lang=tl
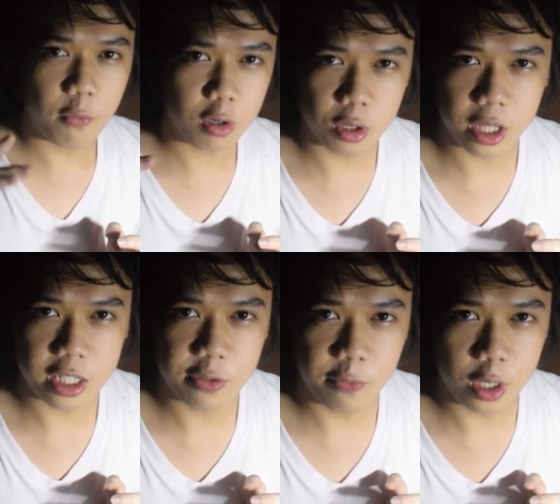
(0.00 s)
for
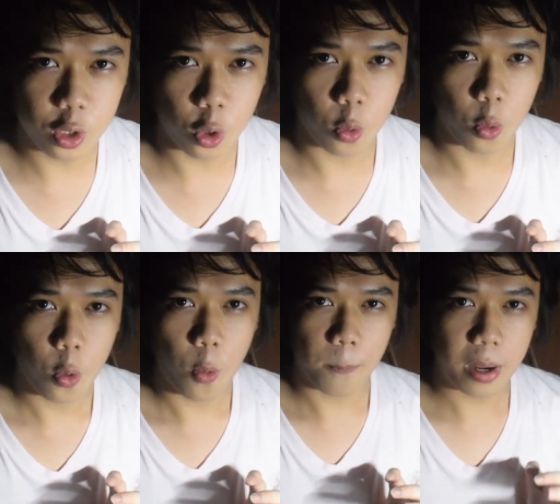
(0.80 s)
today's video,
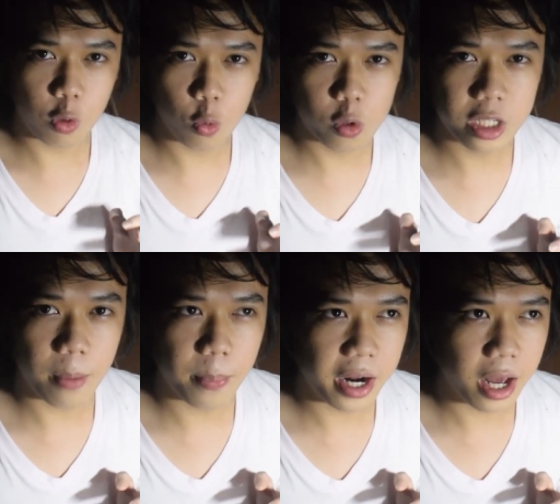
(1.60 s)

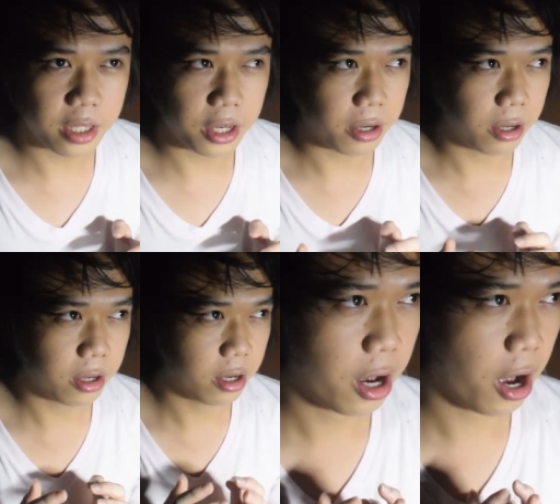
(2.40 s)
pag-uusapan natin
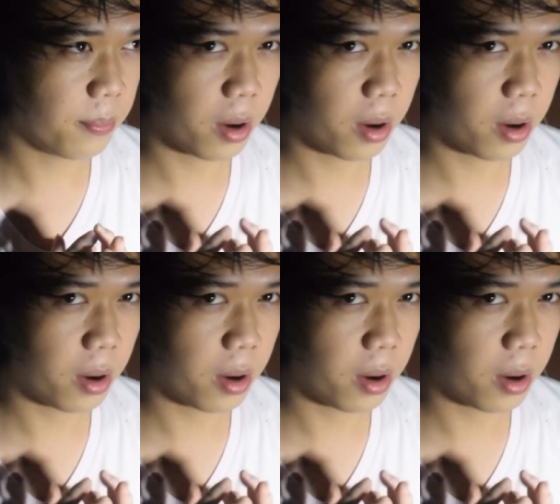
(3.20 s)
ang